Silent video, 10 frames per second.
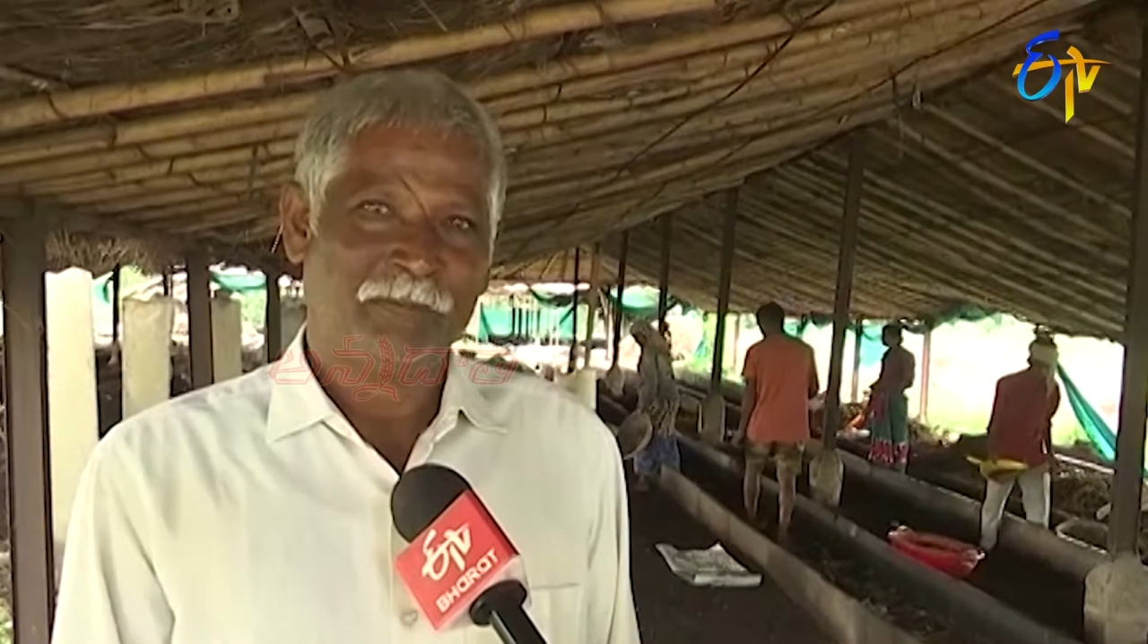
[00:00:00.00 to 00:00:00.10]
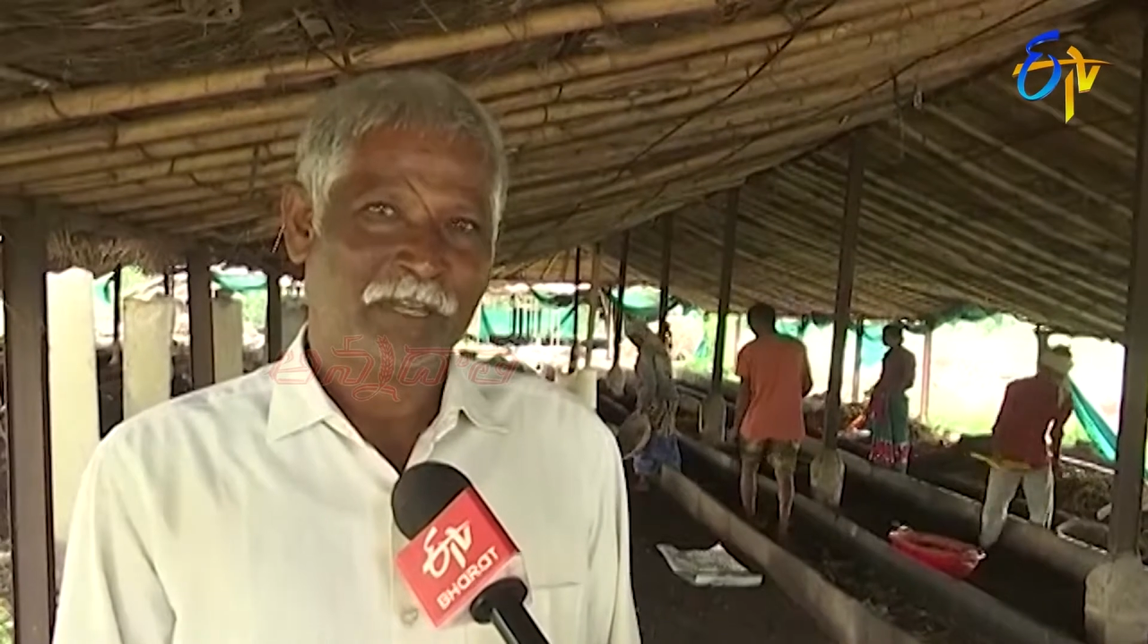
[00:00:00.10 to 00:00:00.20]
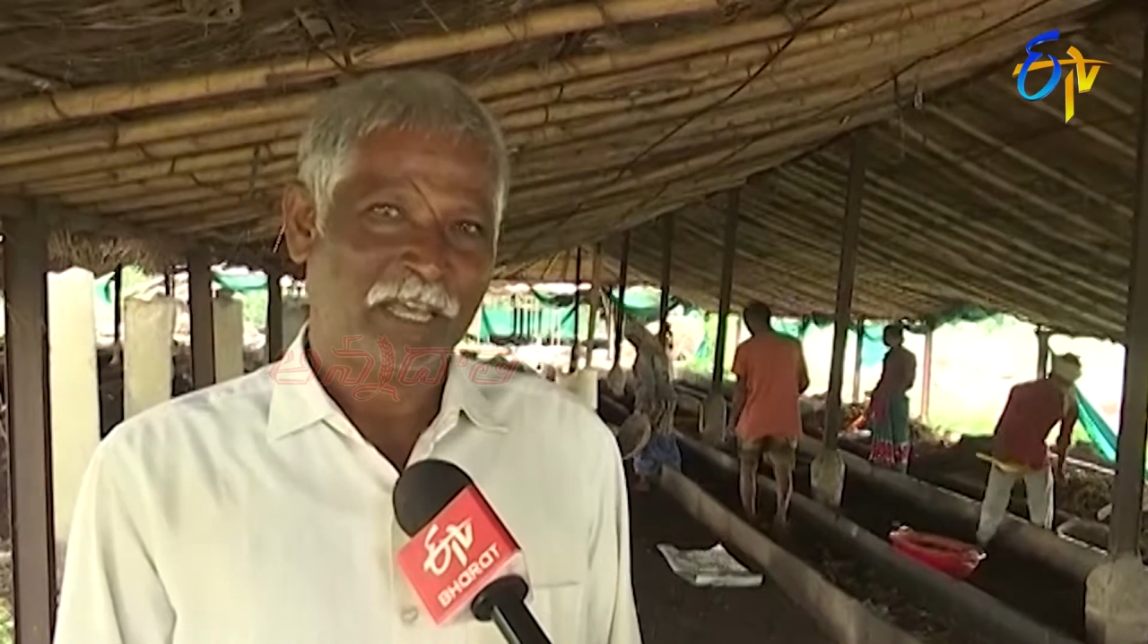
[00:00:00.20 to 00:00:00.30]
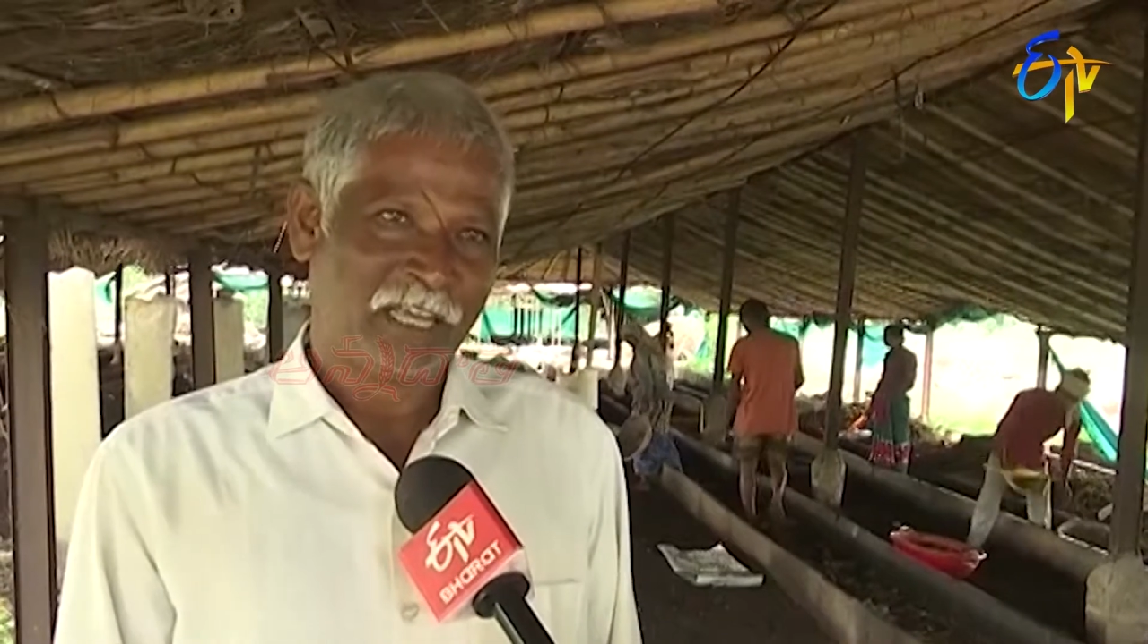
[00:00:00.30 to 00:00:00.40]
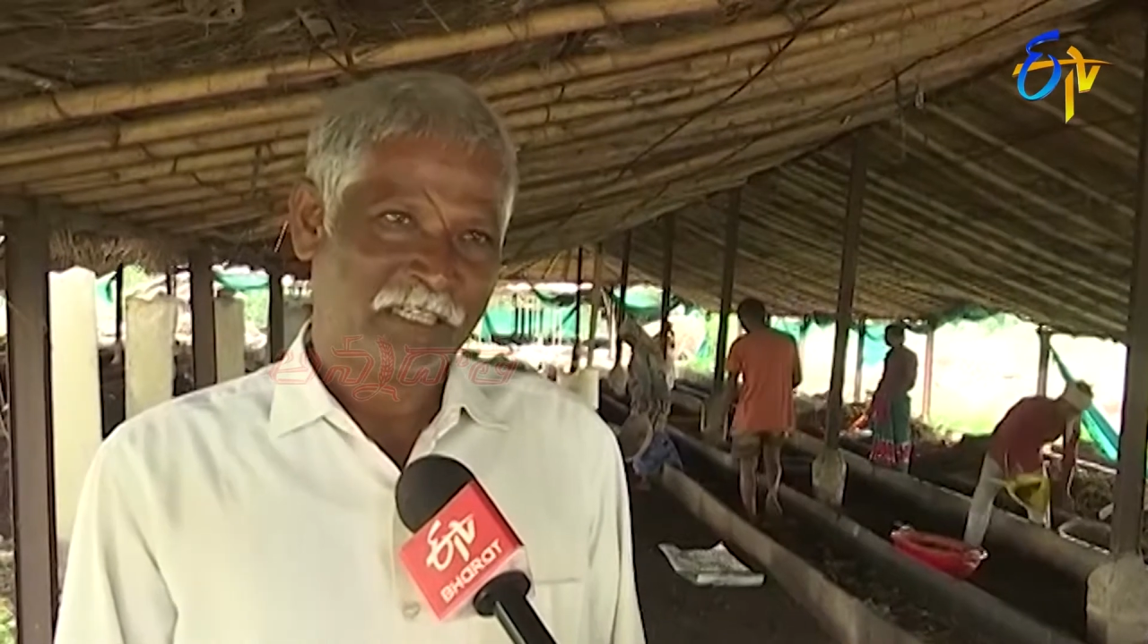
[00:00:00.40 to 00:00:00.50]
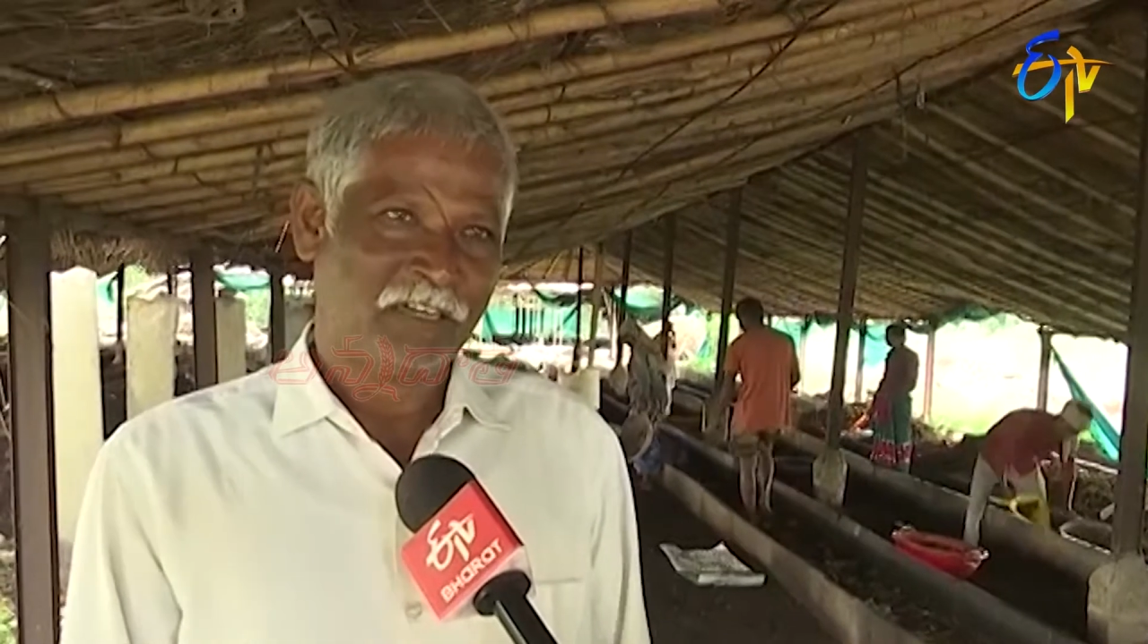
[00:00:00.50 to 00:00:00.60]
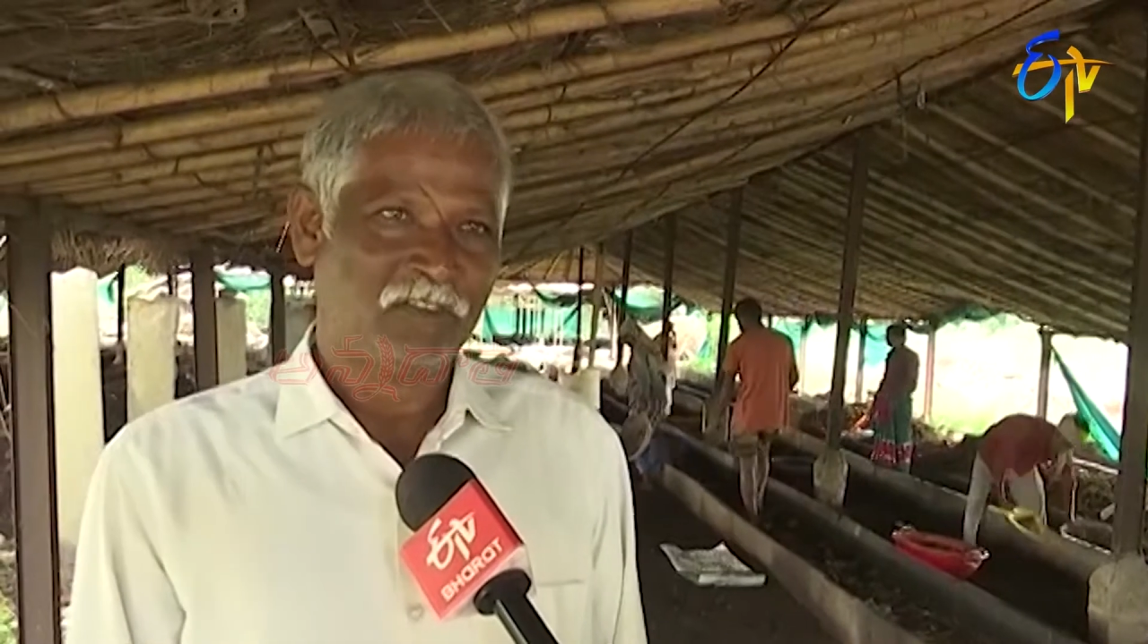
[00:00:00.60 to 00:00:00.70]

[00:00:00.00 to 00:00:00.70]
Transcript: ఏపీలు వేయాల్సిన